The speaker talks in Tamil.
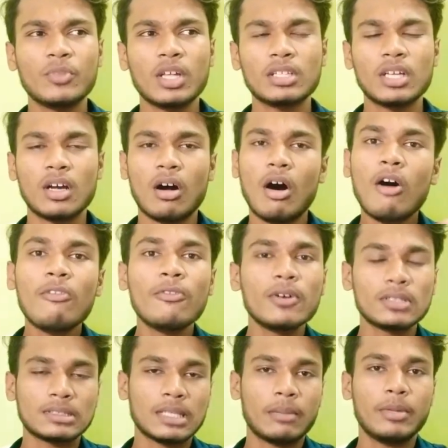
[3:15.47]
அந்த
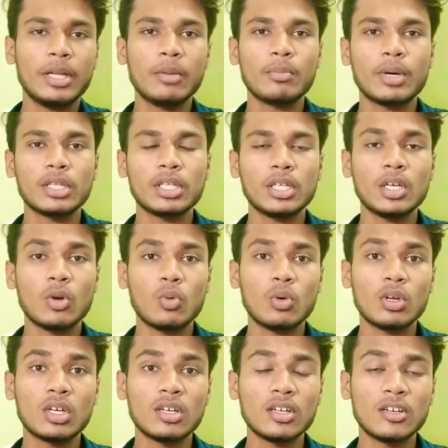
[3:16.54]
ஆஃபர்ஸ் அப்படின்னு பார்த்தீங்கன்னா
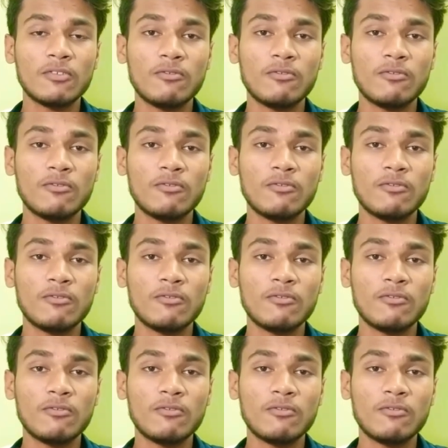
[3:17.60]
உங்களுக்கு